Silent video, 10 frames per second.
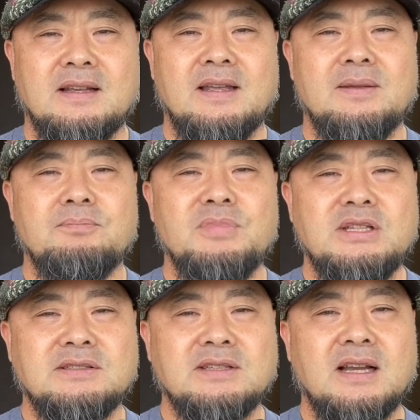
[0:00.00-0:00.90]
え
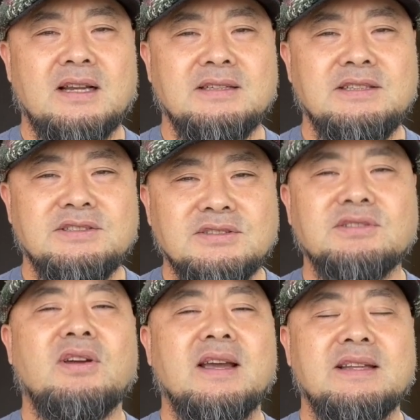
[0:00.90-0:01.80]
3つから5
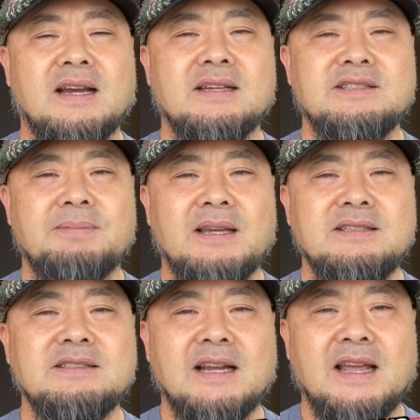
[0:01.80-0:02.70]
つの間が一番
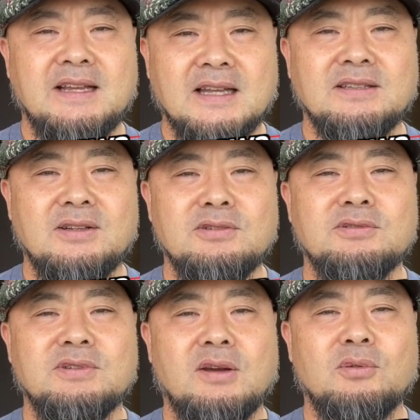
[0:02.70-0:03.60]
いいんじゃないかっていう
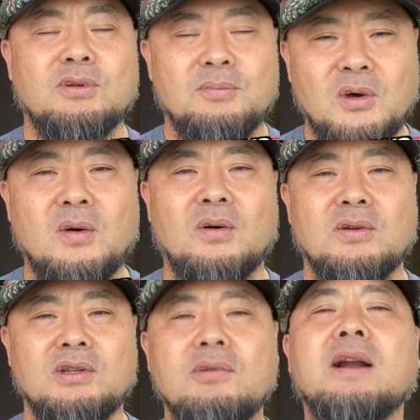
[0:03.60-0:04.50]
ふうなことも
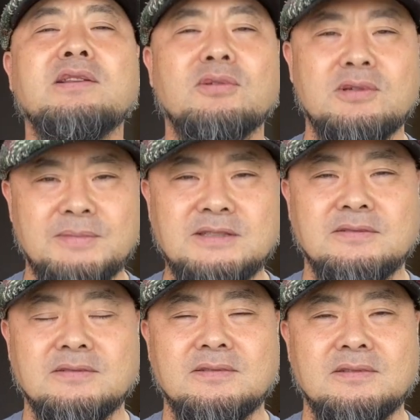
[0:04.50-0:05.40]
言われておりま
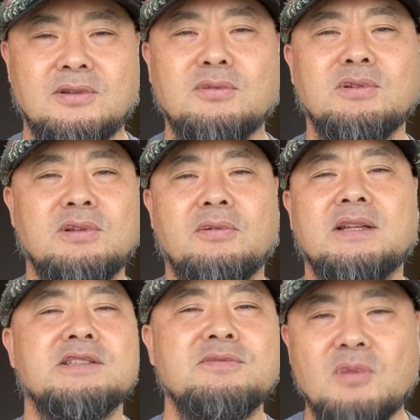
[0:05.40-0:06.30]
すということで
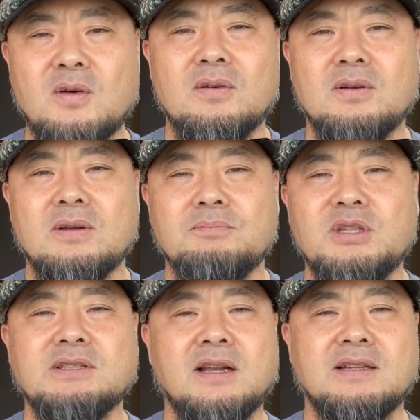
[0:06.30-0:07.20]
私も
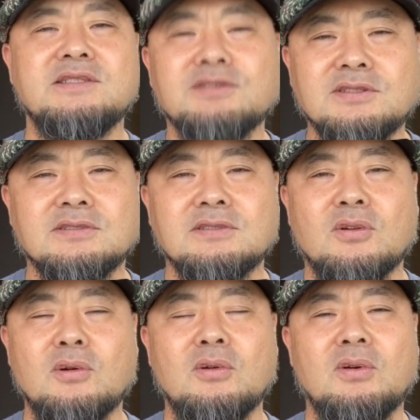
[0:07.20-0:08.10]
3つから5つ
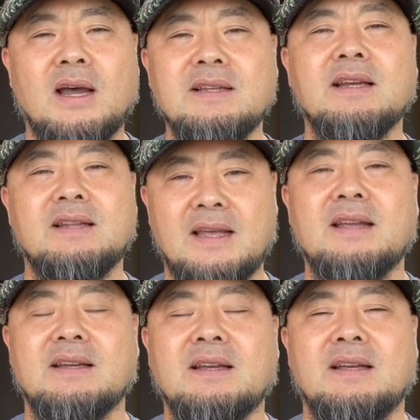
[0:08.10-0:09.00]
この間
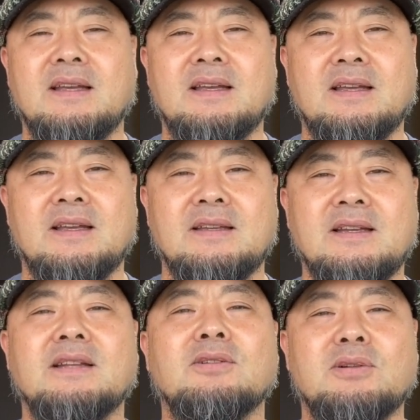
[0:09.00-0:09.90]
で、えー、
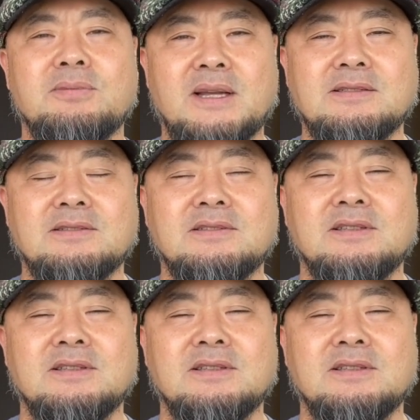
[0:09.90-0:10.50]
入れております